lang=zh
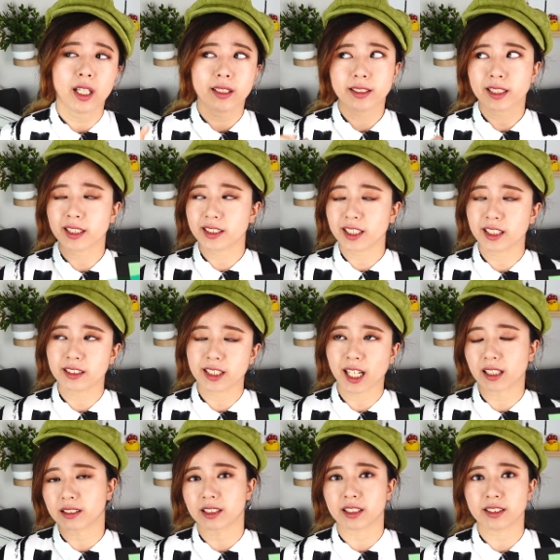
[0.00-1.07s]
这个现
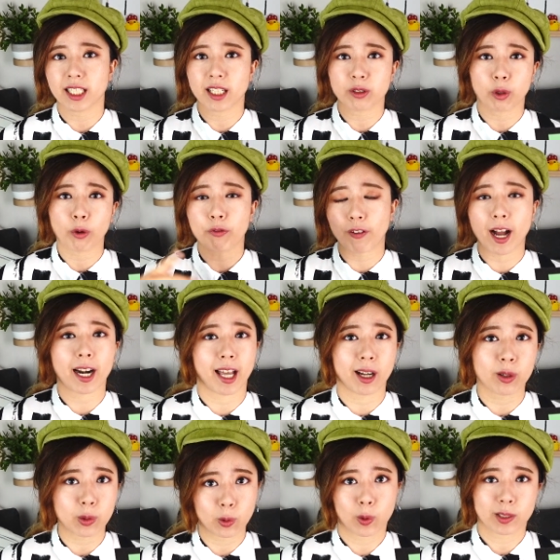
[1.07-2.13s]
象呢，在那种珐
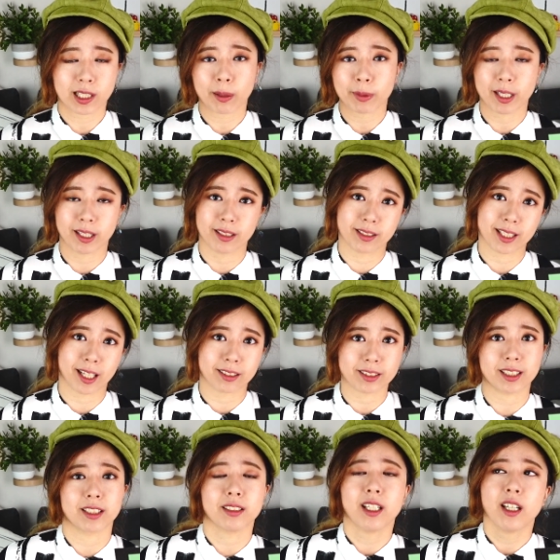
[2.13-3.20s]
琅锅上面很常
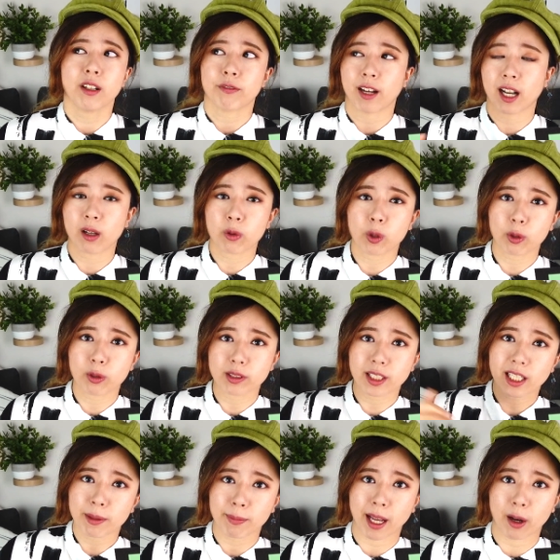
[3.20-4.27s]
见，珐琅锅都是
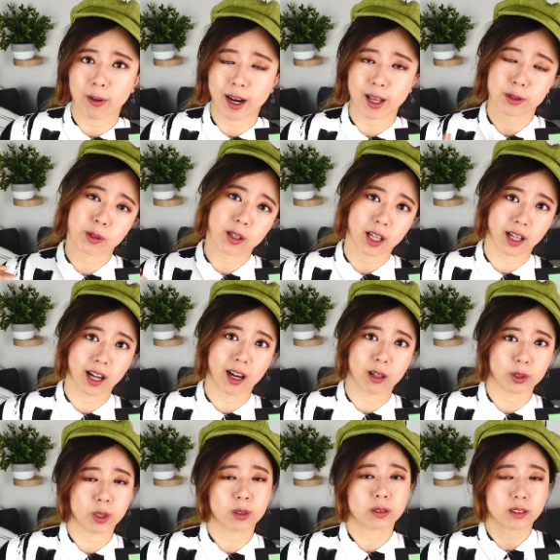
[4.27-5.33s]
一买回来的时候很
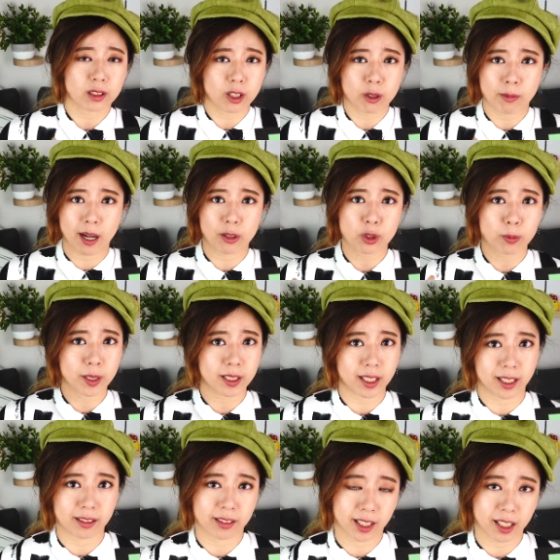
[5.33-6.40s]
好用，之后马上就变得
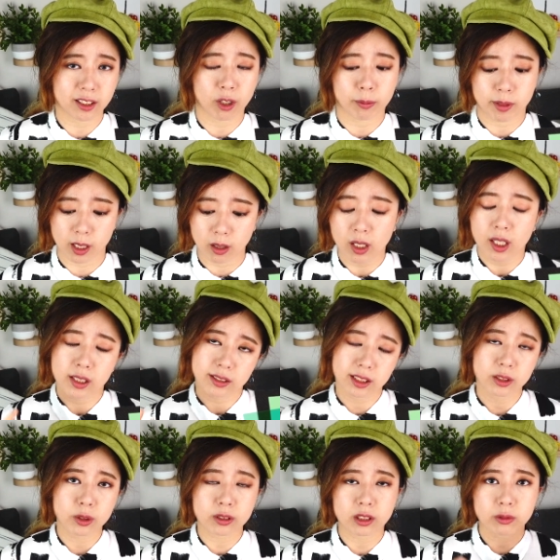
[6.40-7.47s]
很粘，有没有？其
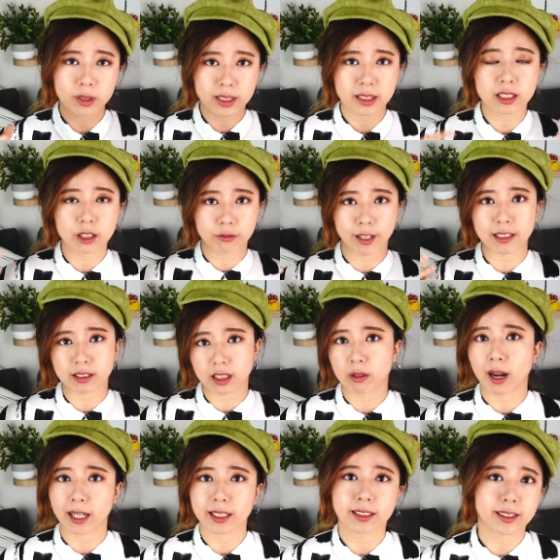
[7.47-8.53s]
实就是因为这个凡德
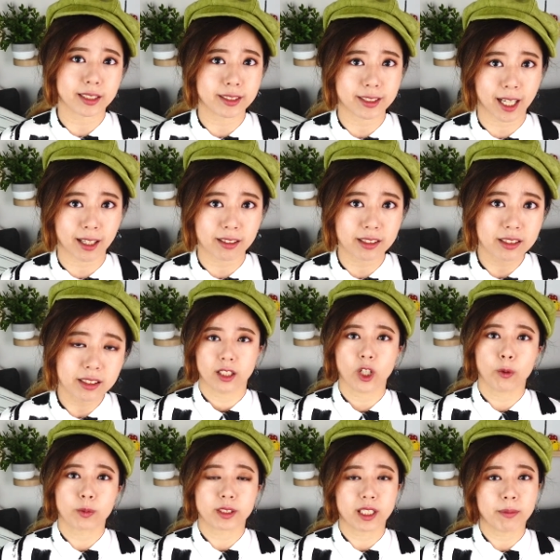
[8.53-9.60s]
瓦利增强了。那
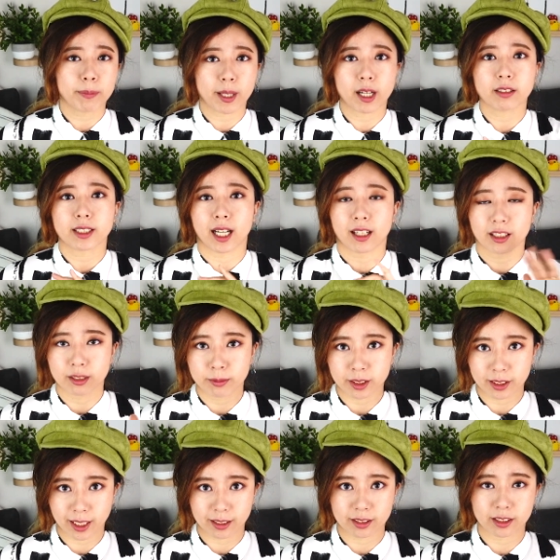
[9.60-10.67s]
我们。今天不要讲那么
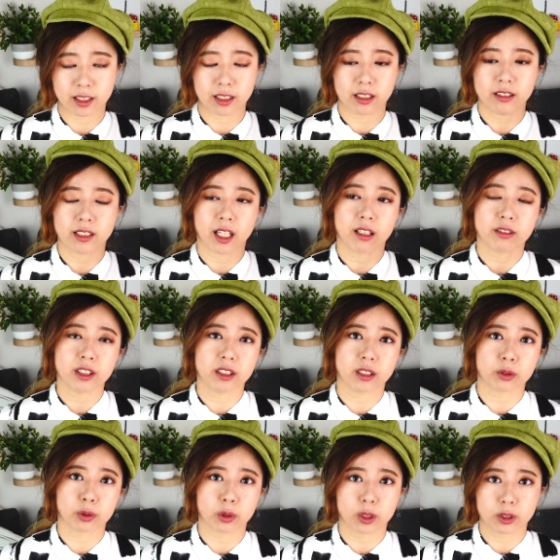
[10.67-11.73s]
详细，你只要记
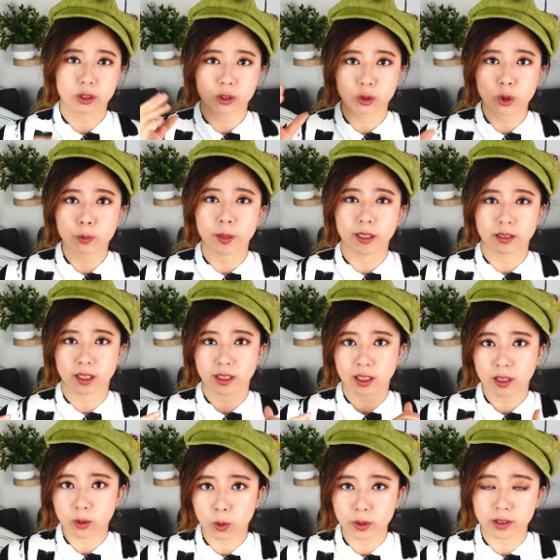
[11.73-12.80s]
得说食物本身
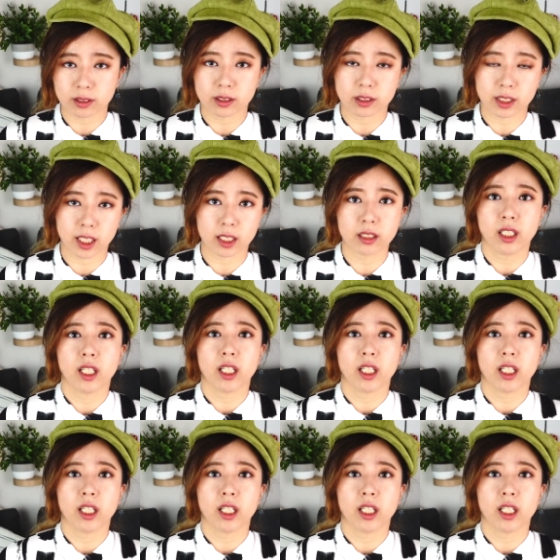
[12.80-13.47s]
跟锅子之间